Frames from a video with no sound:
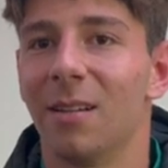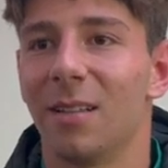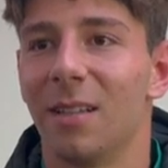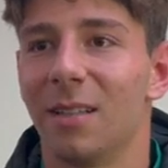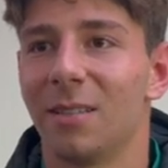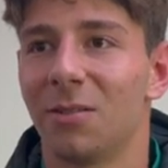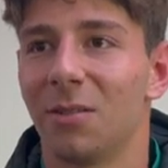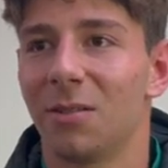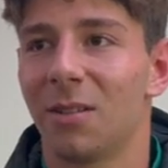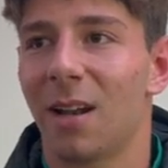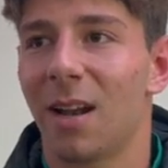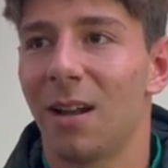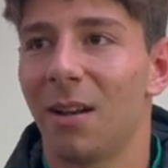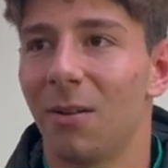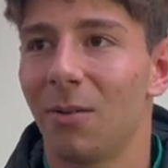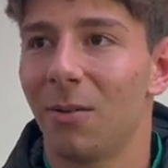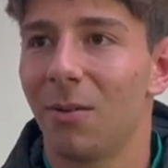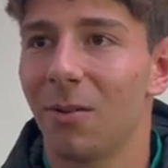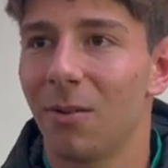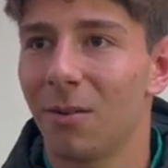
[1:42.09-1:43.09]
Adesso
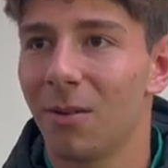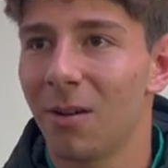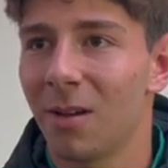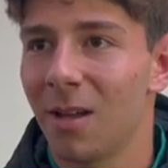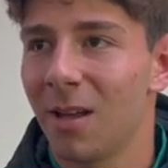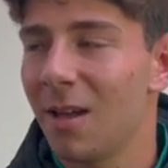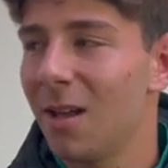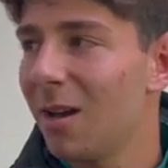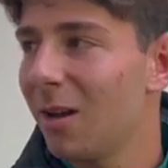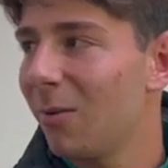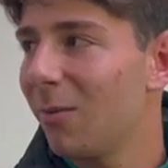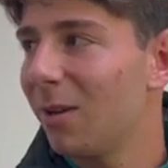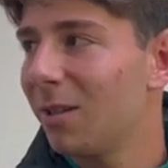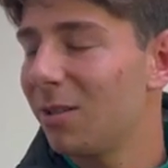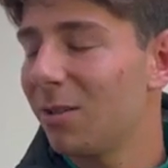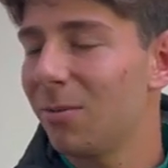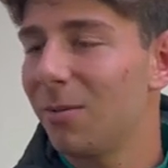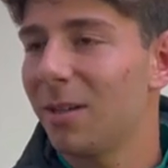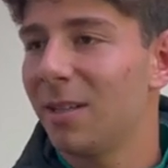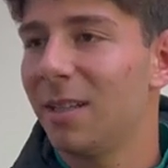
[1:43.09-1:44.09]
saranno
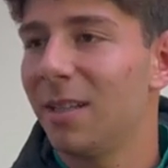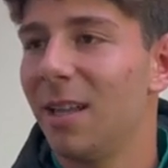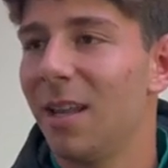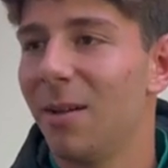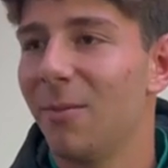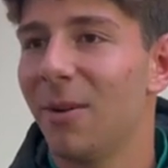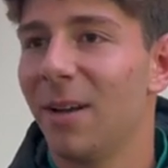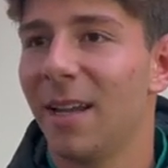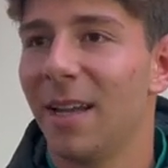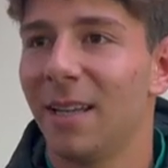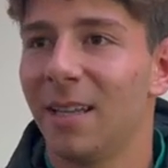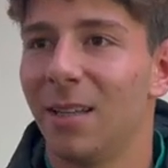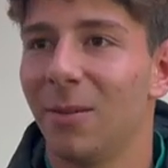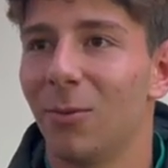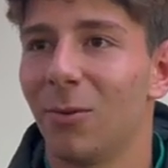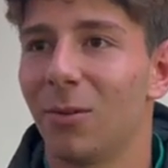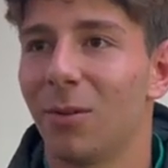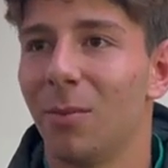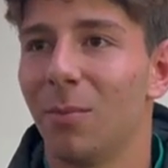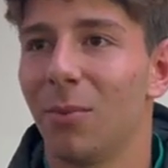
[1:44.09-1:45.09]
quattro partite rimanenti
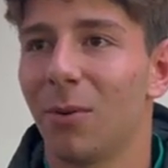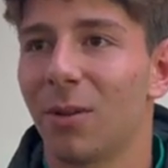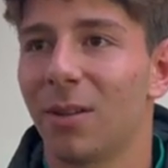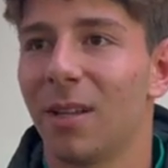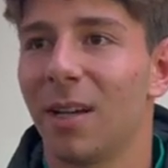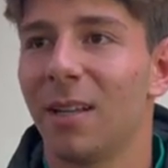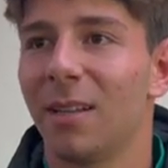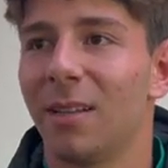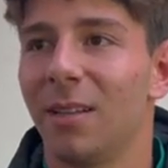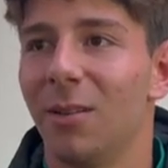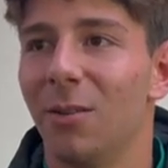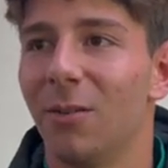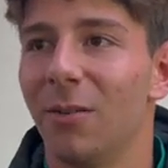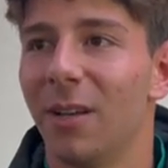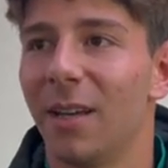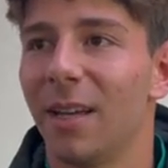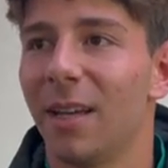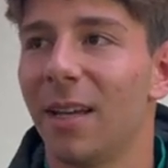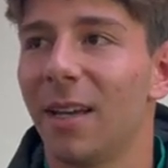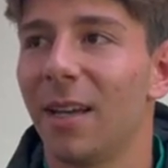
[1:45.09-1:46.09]
molto importanti
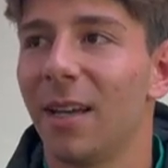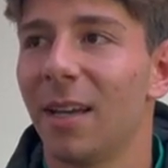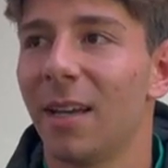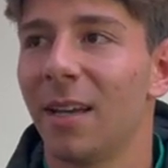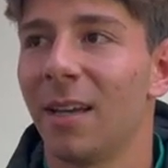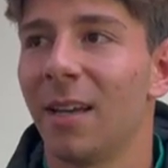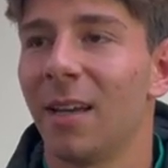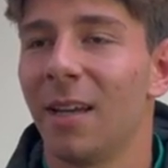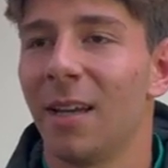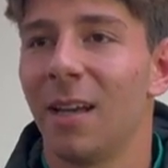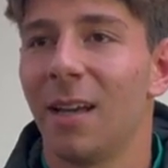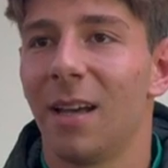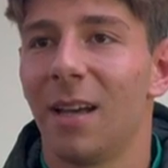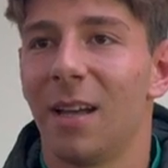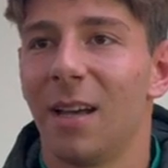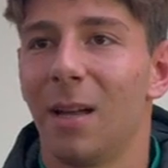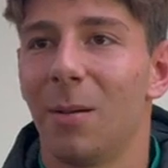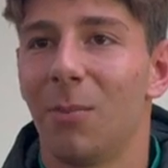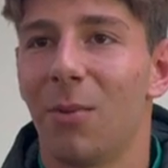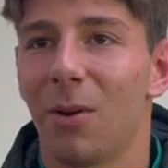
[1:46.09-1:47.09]
dove
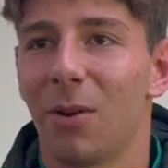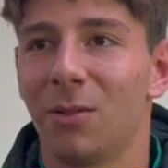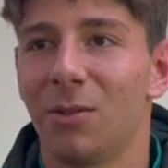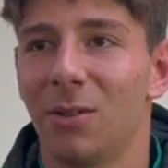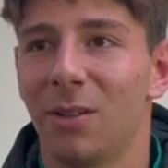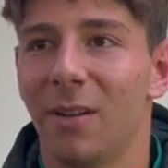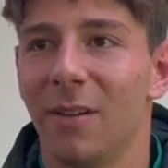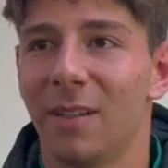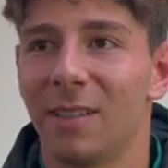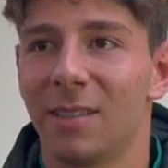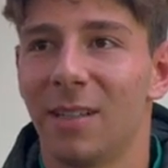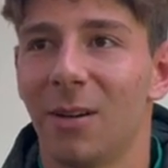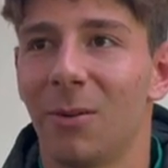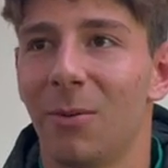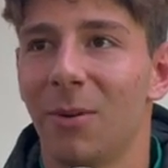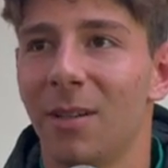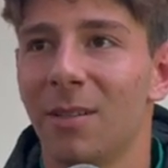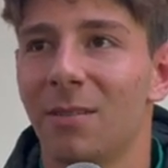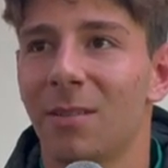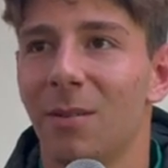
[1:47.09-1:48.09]
l'approccio deve essere
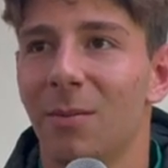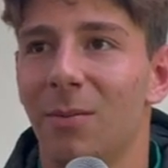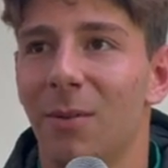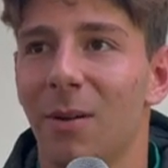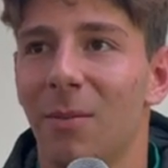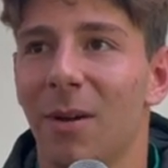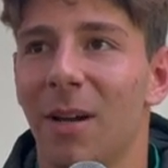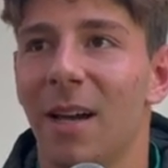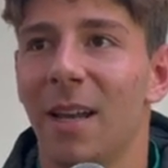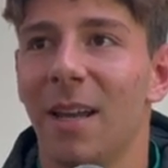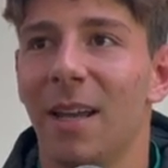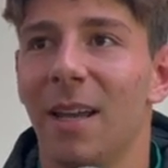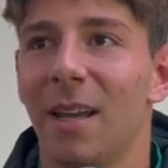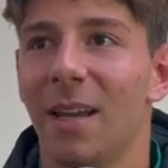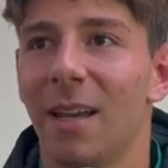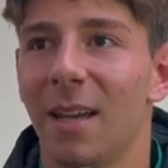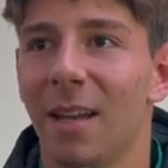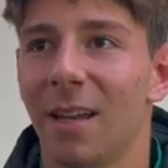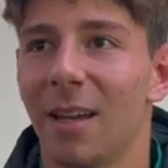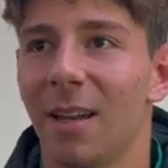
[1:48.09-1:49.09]
questo e poi
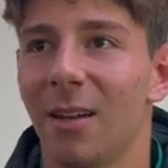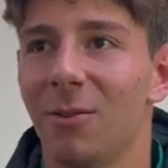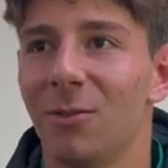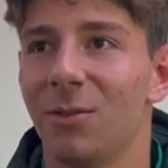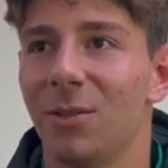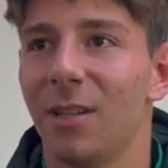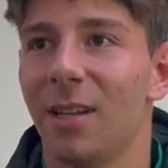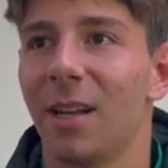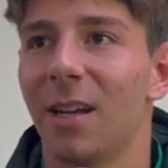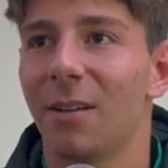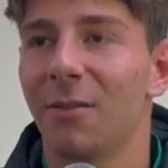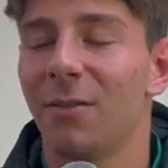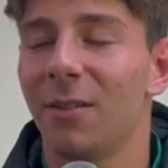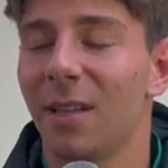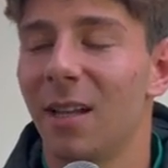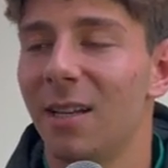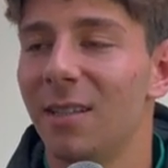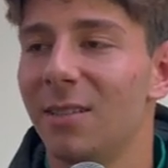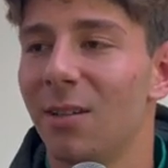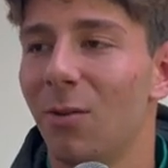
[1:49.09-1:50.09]
magari riuscire a
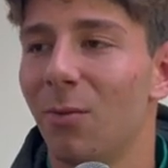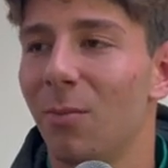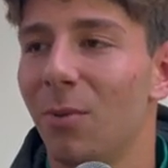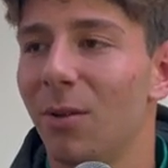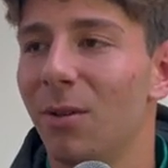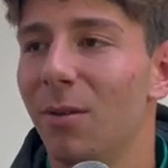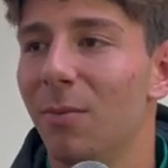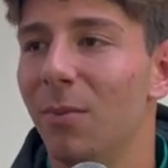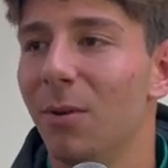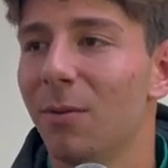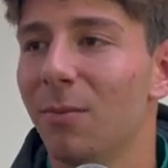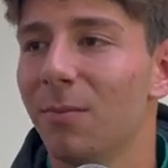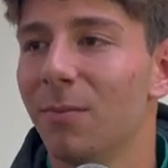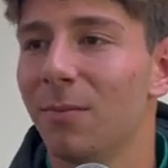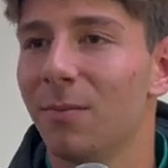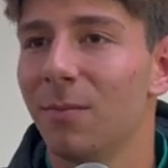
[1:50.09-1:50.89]
finalizzare un po' di più.